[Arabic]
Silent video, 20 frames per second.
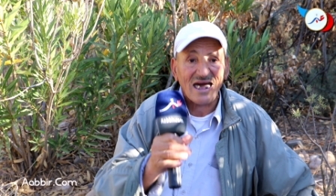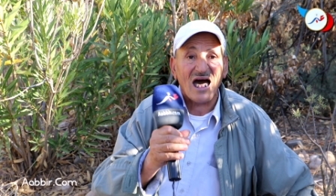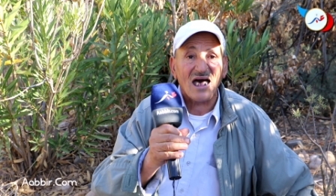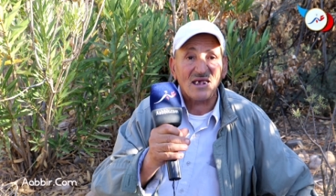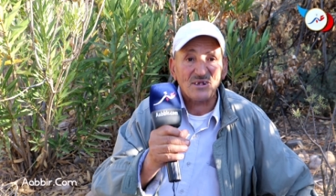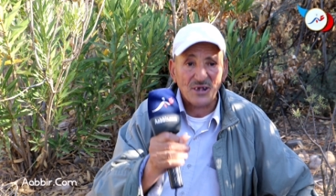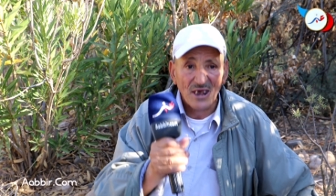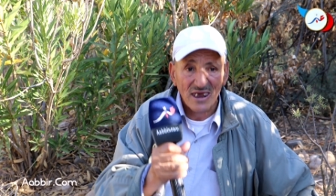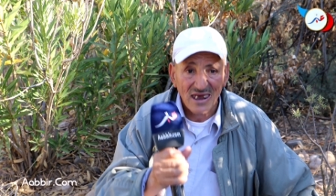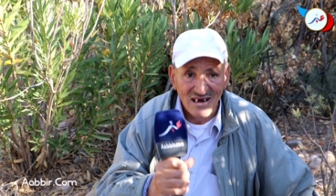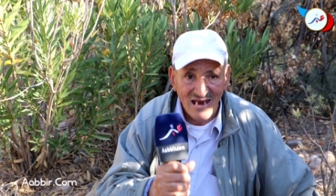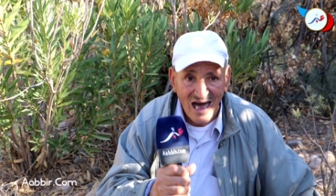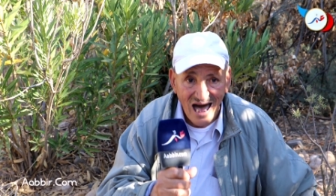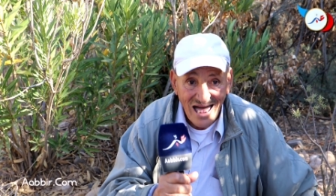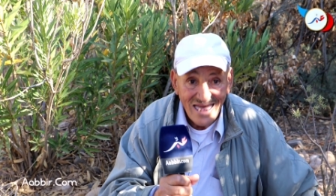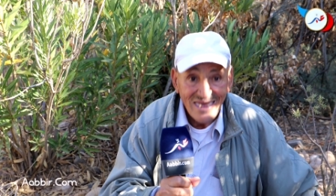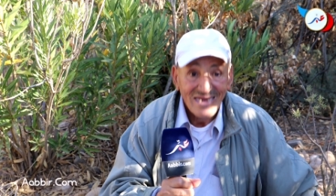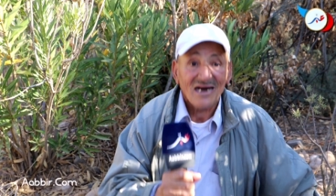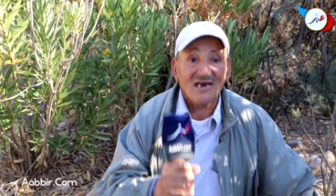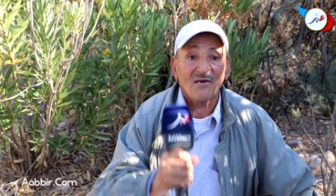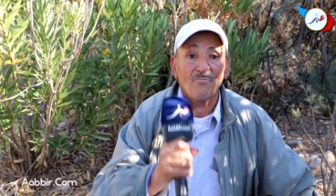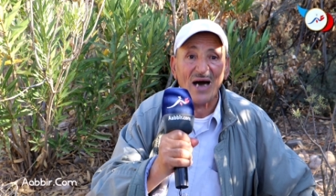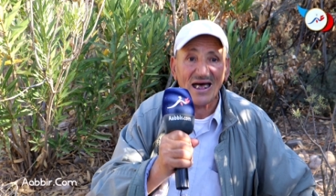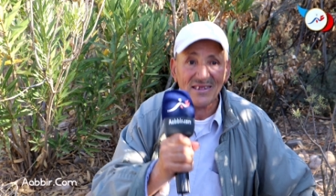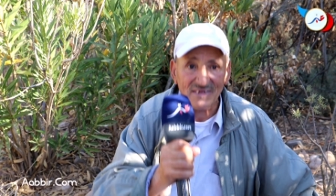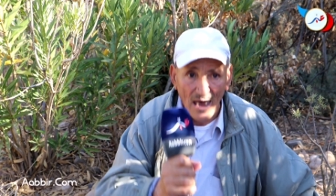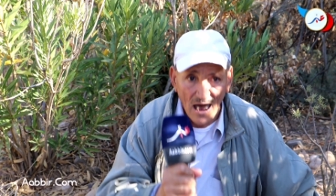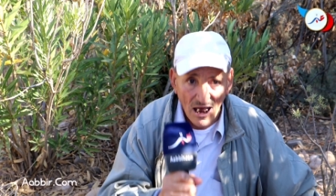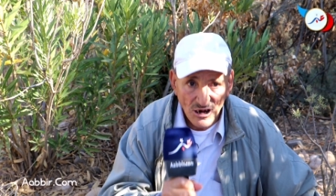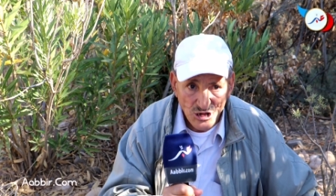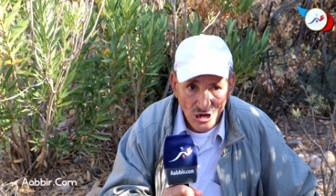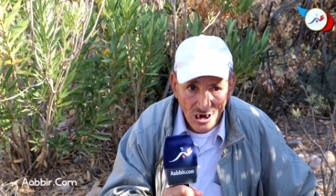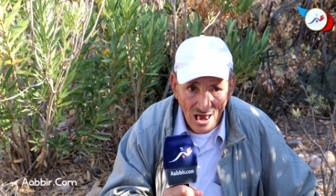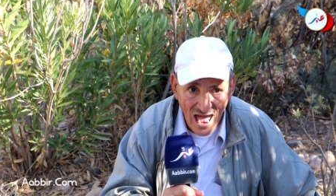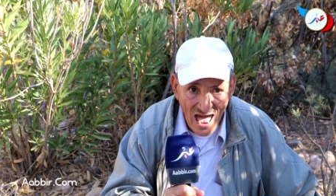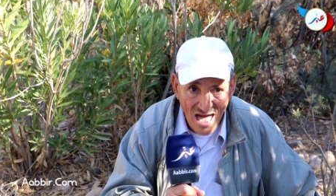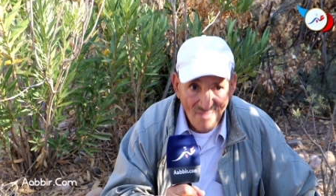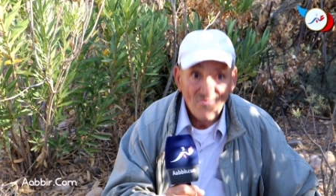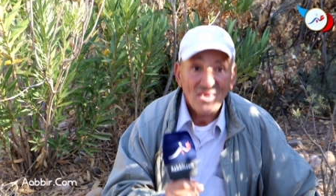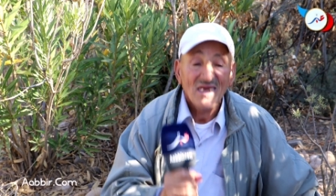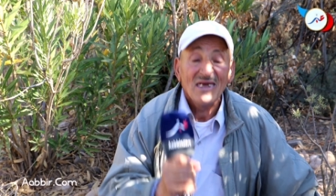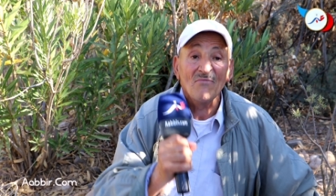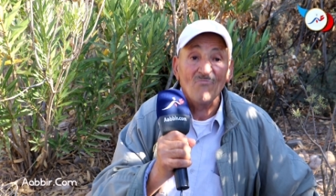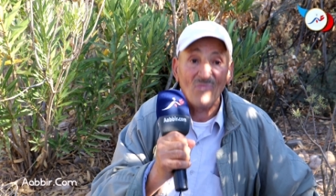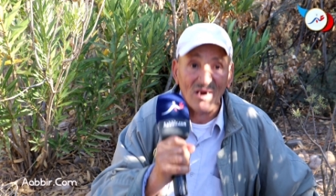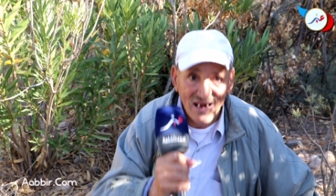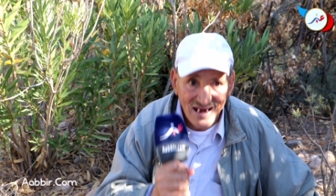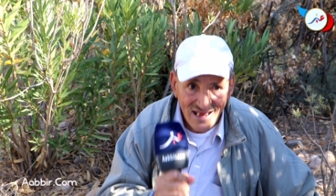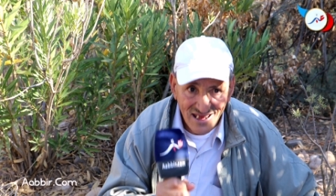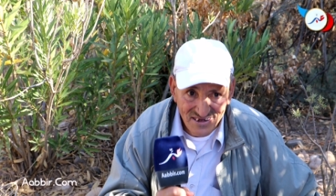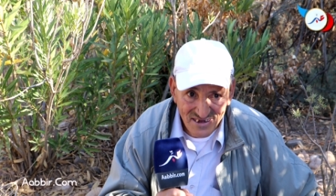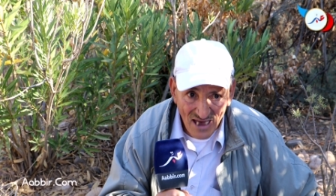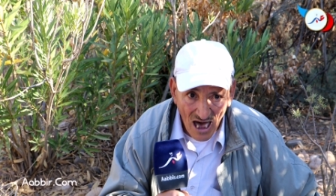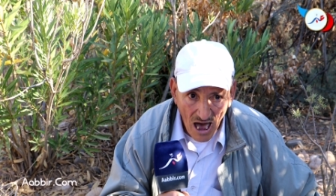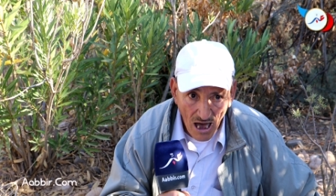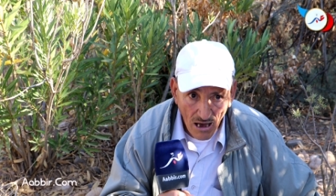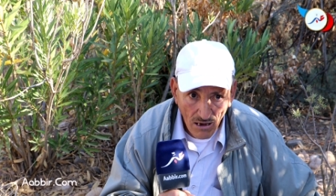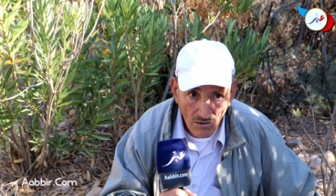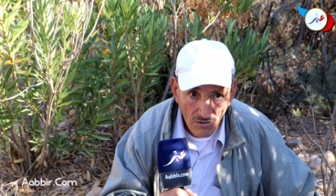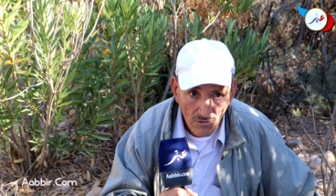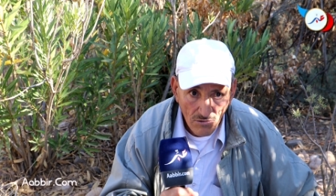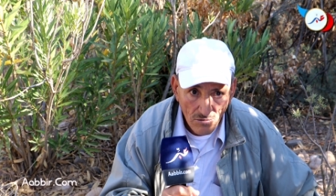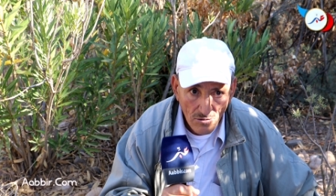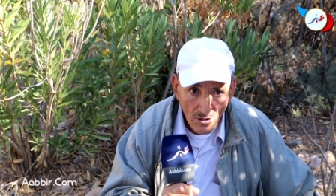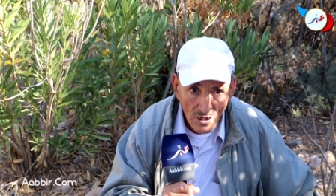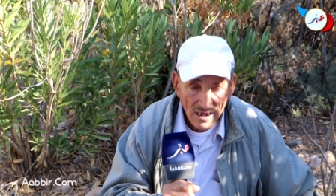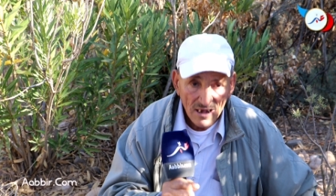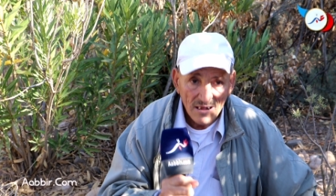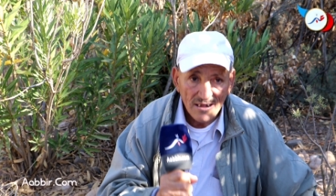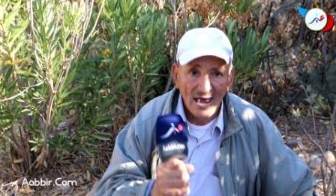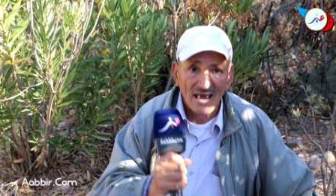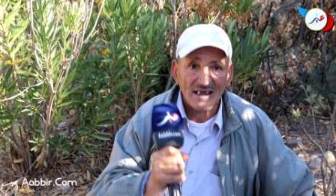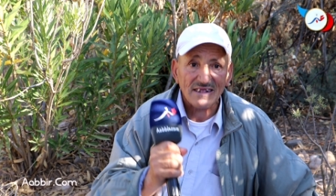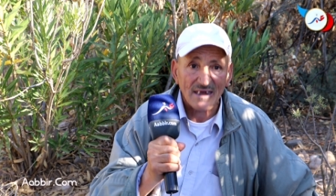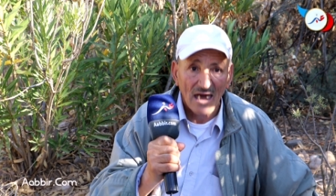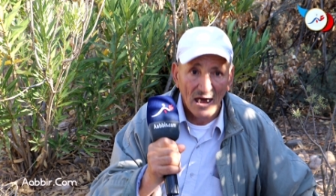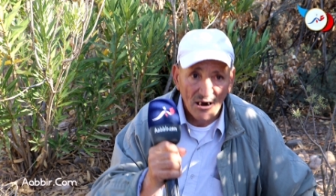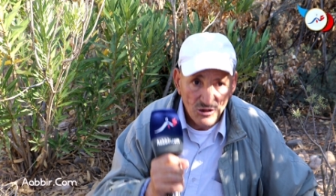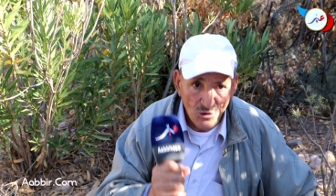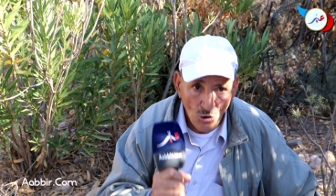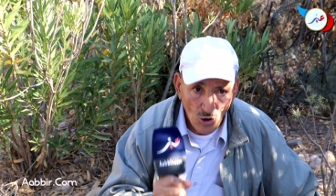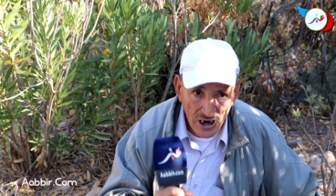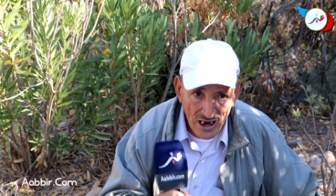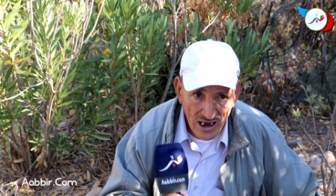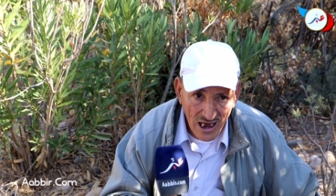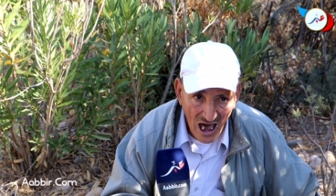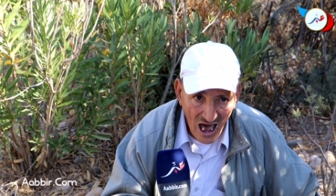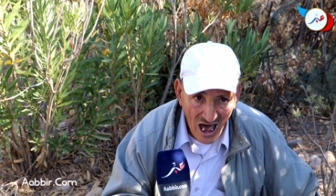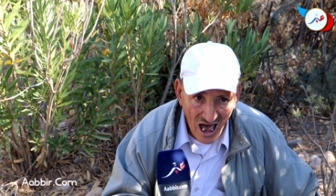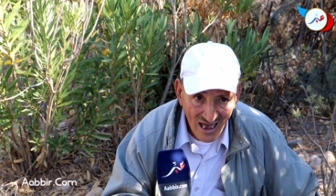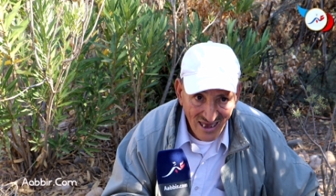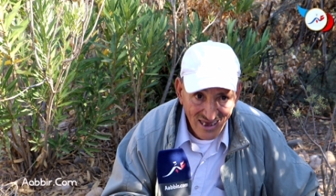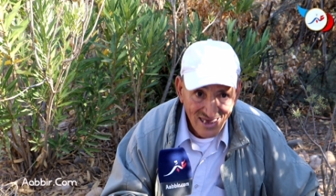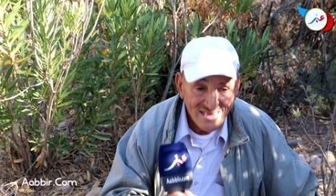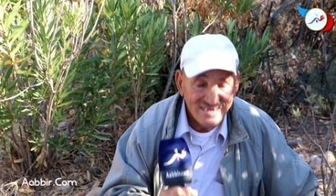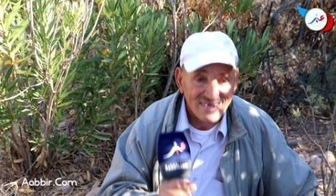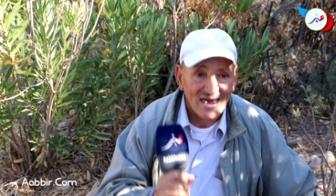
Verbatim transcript: قصيره 14 عام مريضه تيتعرضوا ليها